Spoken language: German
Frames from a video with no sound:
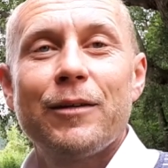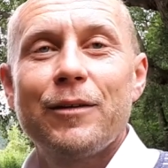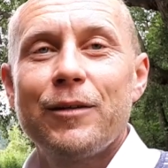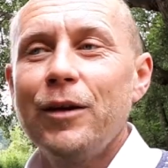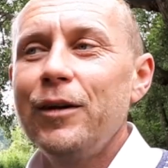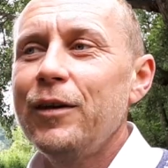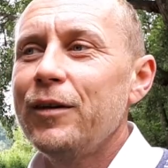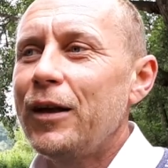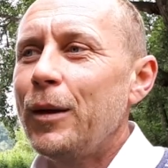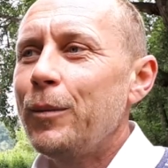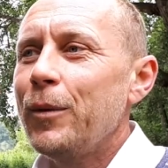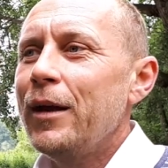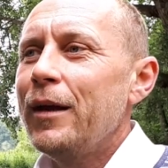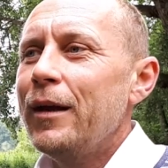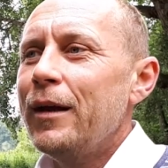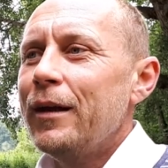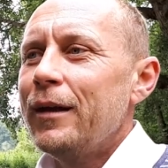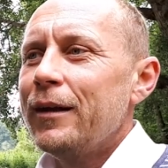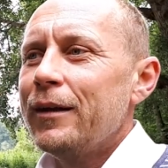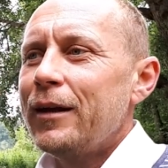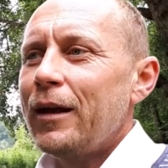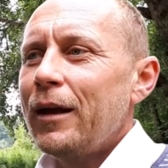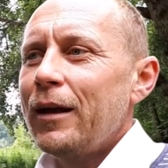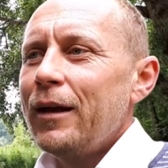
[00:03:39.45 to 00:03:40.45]
Ne, erfolgreich
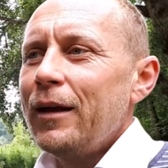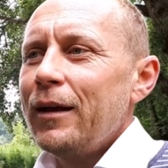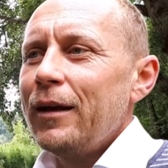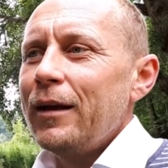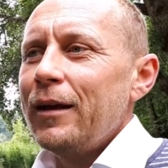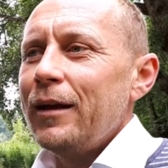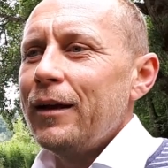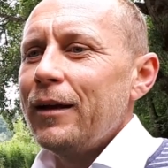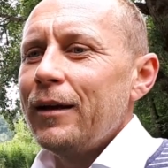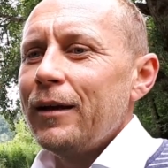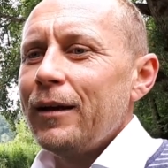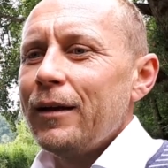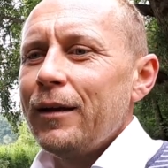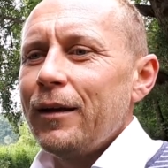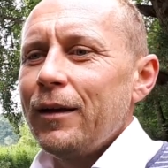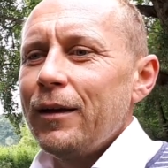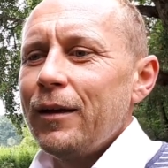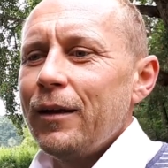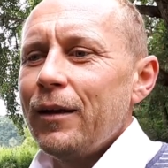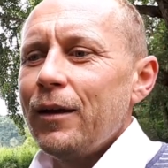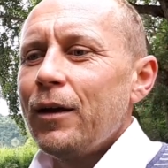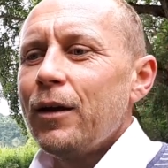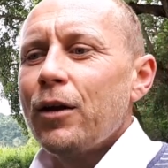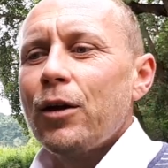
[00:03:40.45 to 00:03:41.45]
war es wieder eine andere
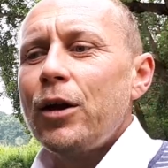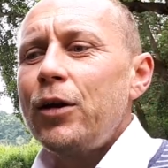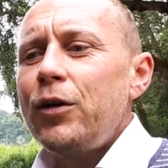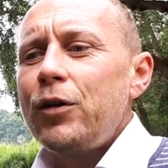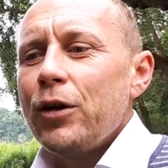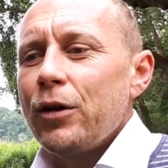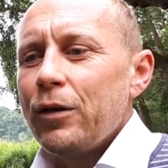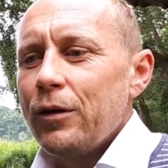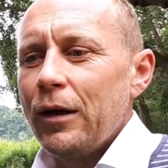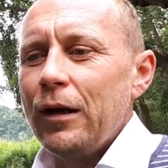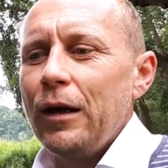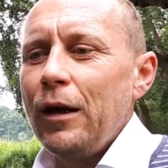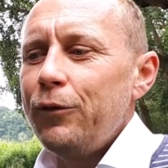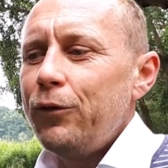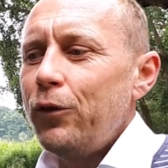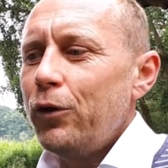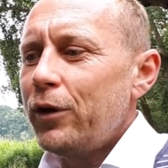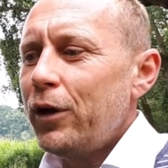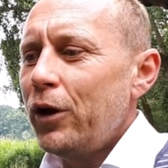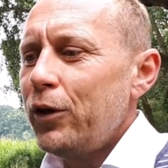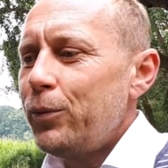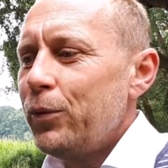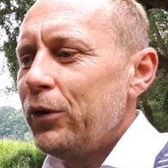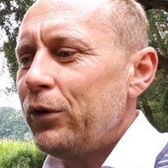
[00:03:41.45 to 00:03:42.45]
Geschichte. Aber richtig. Ne,
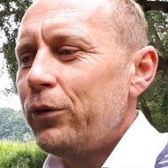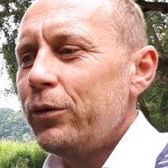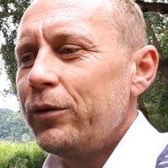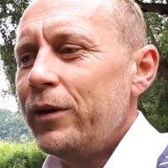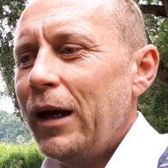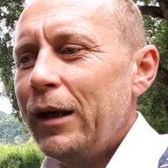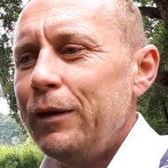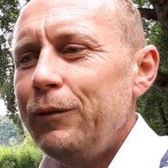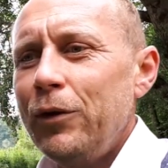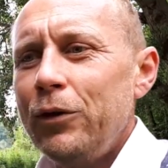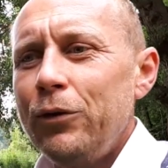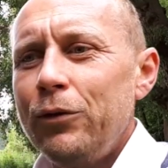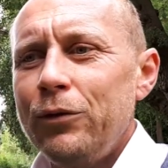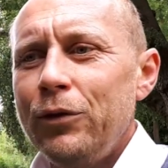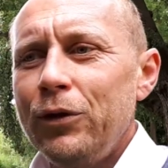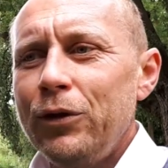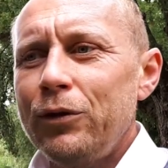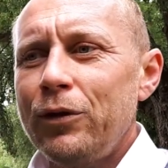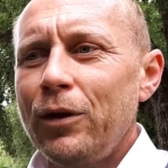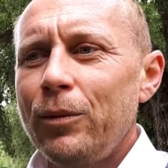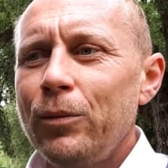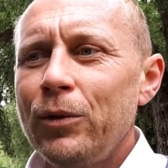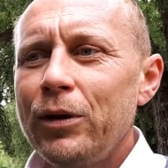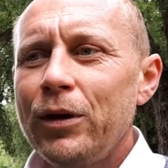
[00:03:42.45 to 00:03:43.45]
erfolgreich bist du dann, wenn du dich
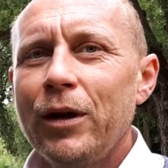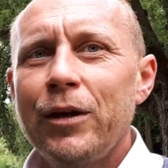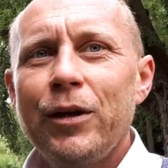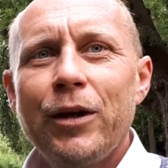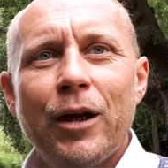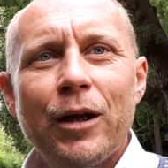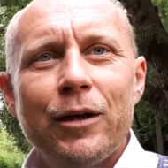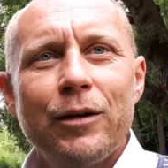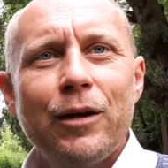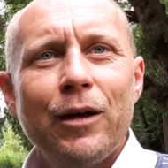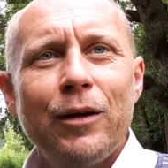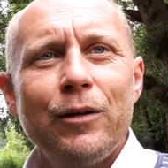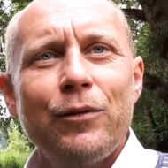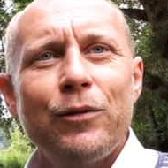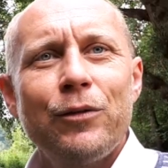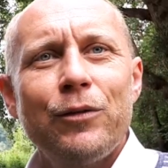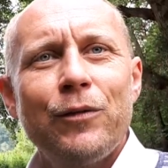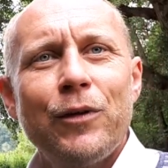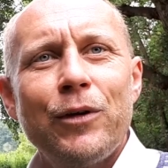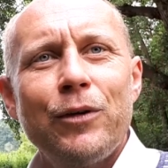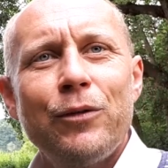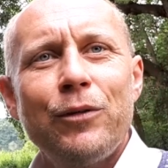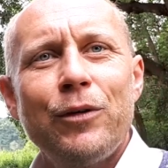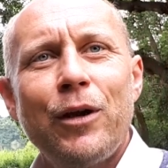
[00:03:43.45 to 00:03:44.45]
damit ernähren kannst und
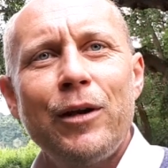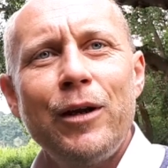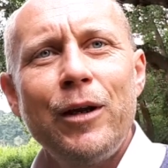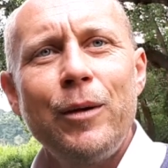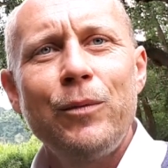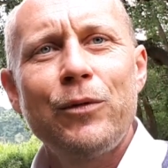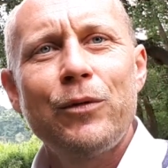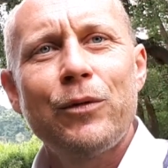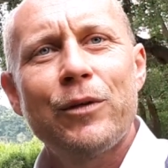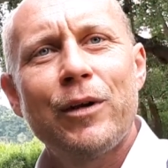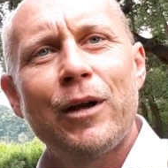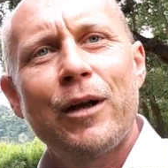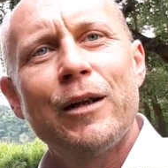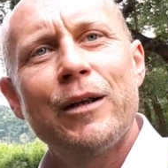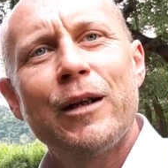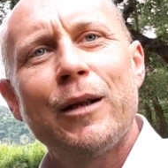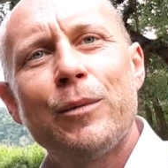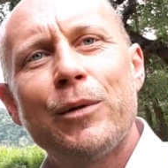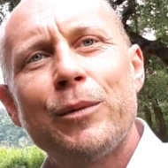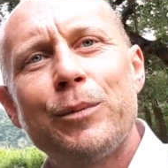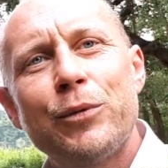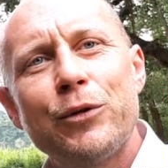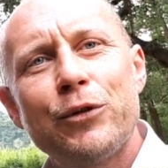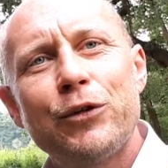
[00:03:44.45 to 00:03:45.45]
wenn du deinen Lebensunterhalt
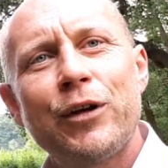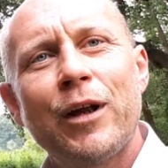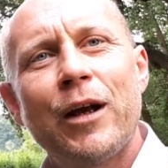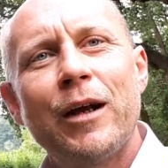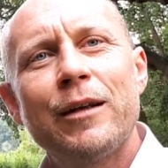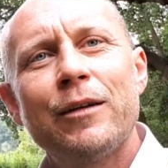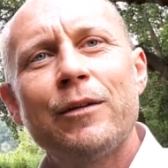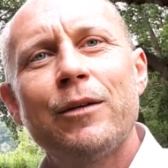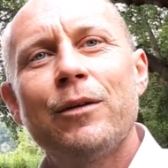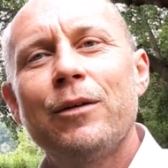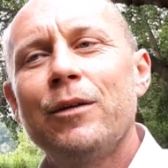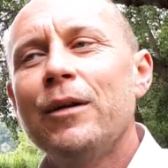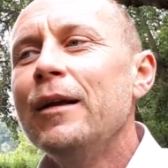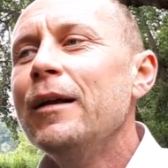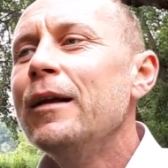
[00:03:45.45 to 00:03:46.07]
damit bestreitest.